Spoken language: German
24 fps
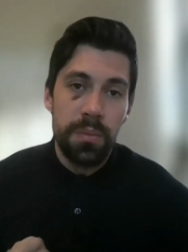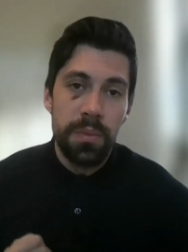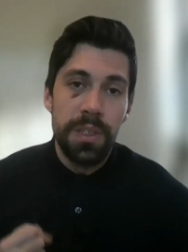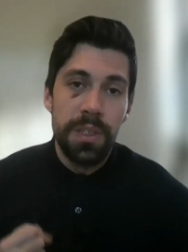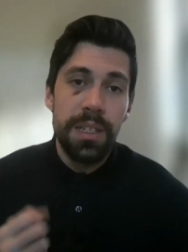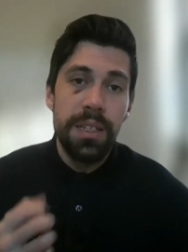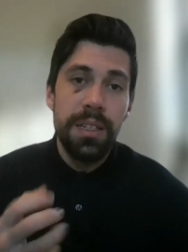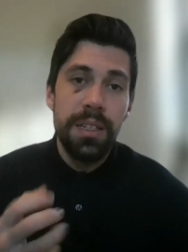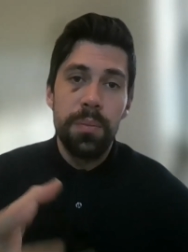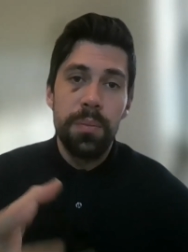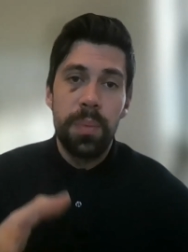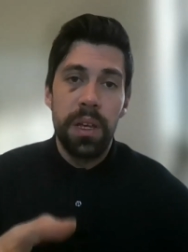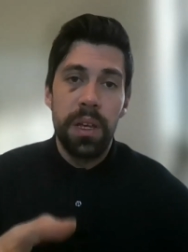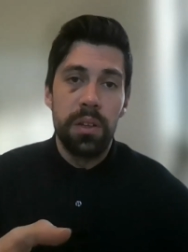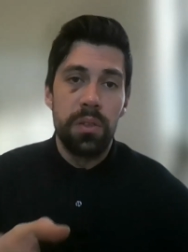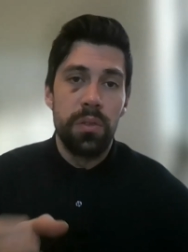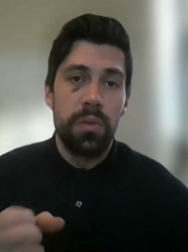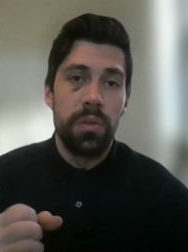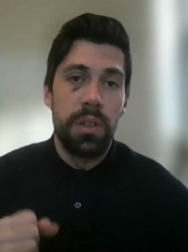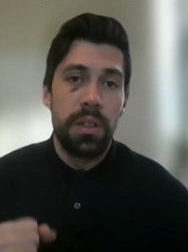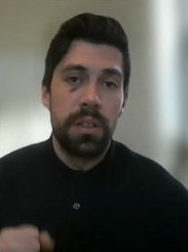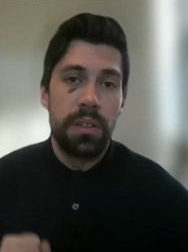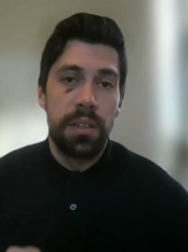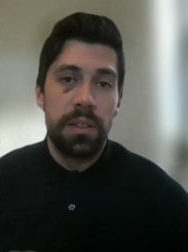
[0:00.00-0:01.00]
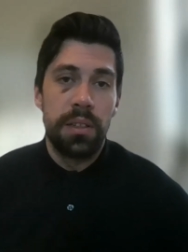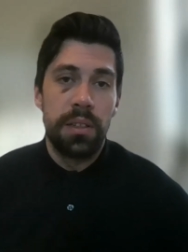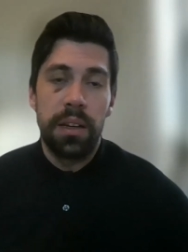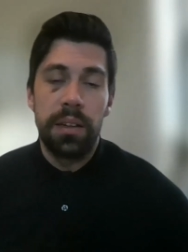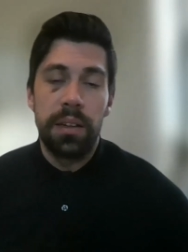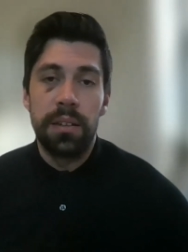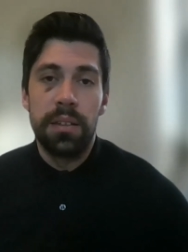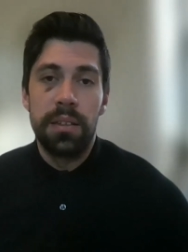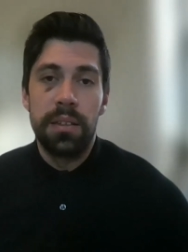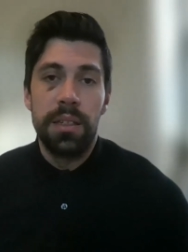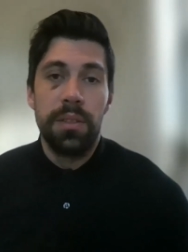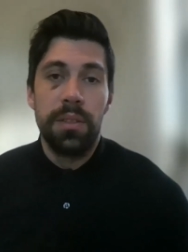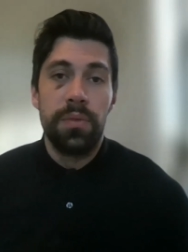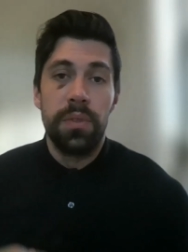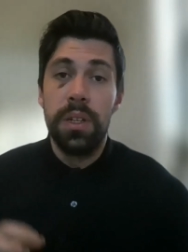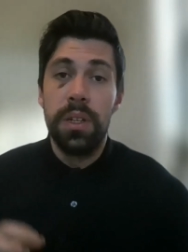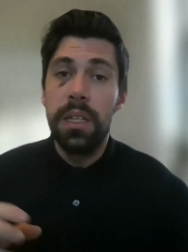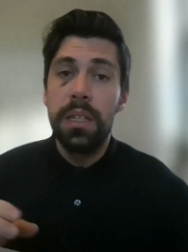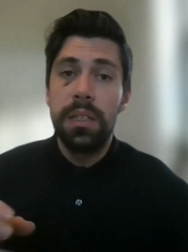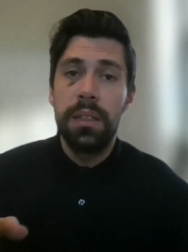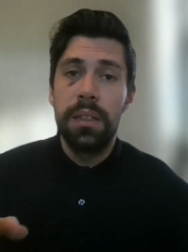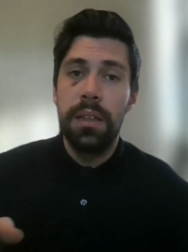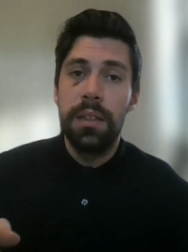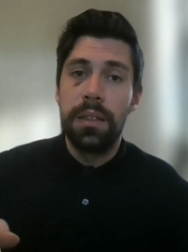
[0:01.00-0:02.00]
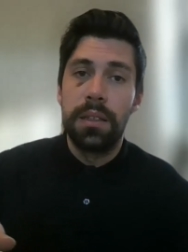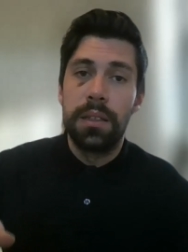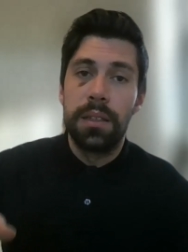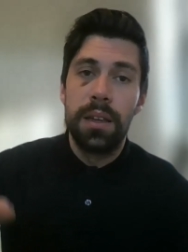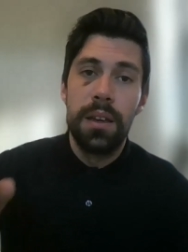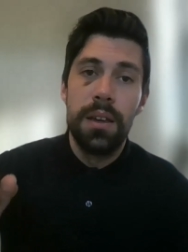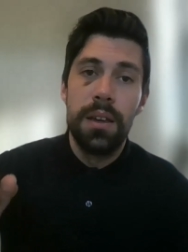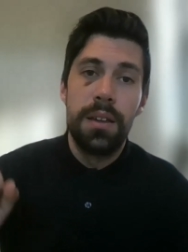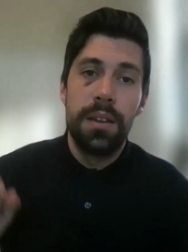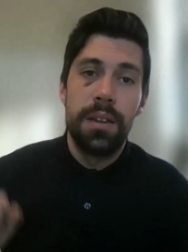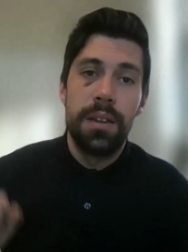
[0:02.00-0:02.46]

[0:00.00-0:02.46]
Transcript: Diese Person ist jetzt aggressiv, nicht ich.